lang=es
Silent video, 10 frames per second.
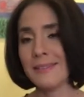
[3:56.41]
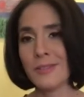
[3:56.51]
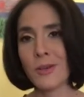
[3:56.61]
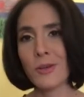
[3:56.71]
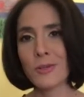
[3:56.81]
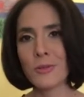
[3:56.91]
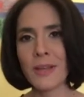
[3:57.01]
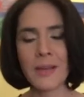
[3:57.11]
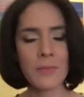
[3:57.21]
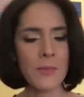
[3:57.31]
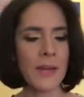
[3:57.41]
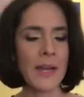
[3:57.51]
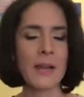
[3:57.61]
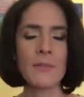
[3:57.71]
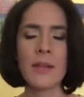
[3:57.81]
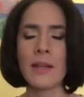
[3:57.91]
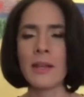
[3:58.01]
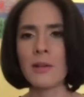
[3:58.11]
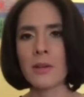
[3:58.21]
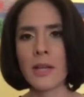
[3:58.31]
yo tuve que prepararme
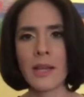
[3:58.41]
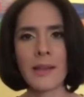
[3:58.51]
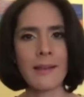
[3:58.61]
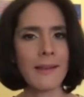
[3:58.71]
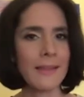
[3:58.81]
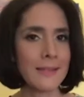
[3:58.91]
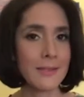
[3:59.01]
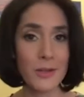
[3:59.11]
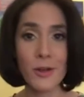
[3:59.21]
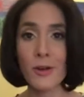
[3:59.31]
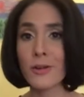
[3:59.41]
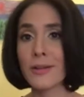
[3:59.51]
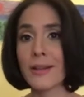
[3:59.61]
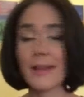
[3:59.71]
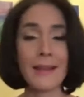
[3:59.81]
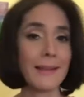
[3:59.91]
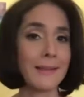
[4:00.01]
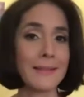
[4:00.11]
en lo que es edición, en